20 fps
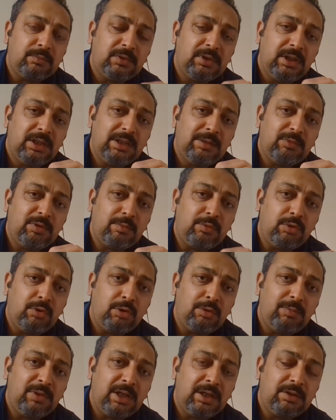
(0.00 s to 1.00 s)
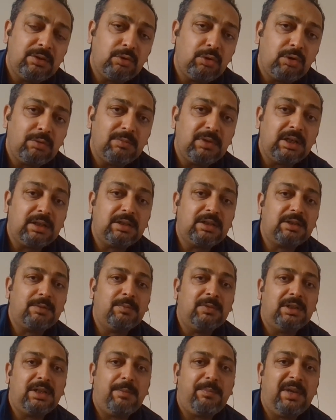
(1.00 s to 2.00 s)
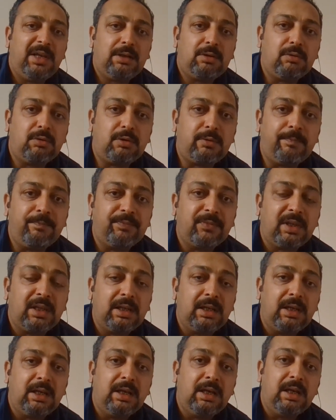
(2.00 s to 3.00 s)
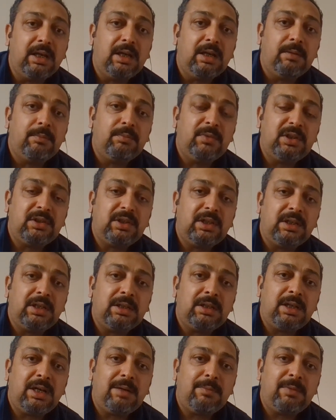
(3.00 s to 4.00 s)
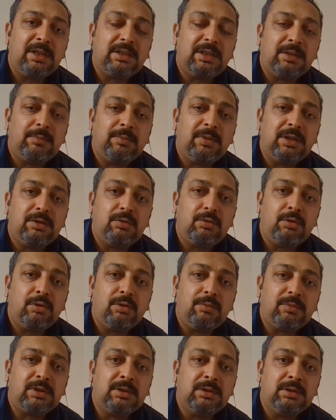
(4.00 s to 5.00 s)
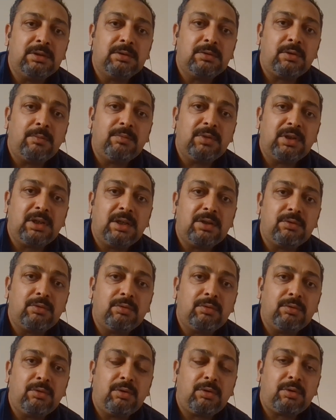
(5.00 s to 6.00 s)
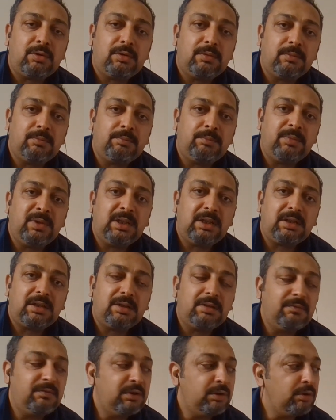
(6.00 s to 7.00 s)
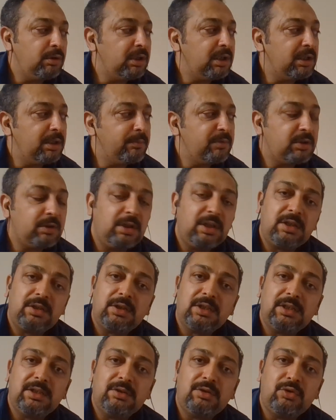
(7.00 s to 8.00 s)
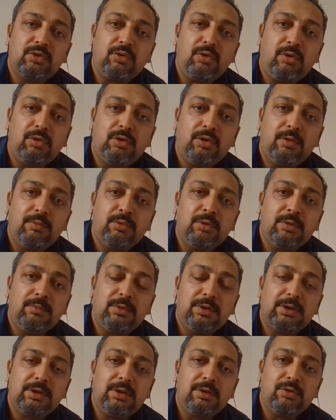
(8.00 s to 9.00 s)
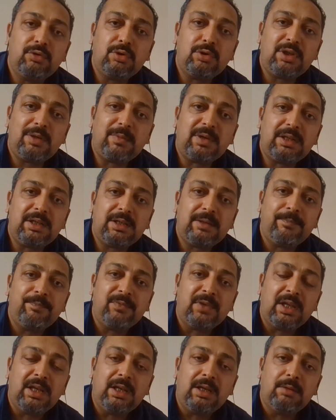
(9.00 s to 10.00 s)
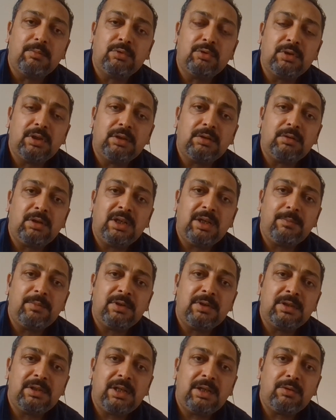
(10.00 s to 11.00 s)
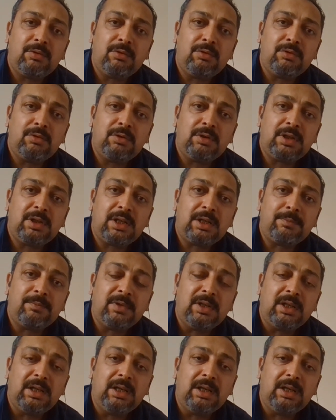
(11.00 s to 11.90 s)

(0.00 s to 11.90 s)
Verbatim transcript: Dediğim gibi yorumlarınızı yorumlar kısmında bekliyorum. Bir şeyden daha bahsetmek istiyorum. E, son birkaç gündür bir videolarda bir ses sıkıntısı oluyor. Bunu bir türlü çözemedik. Bundan dolayı hepinizden özür dilerim.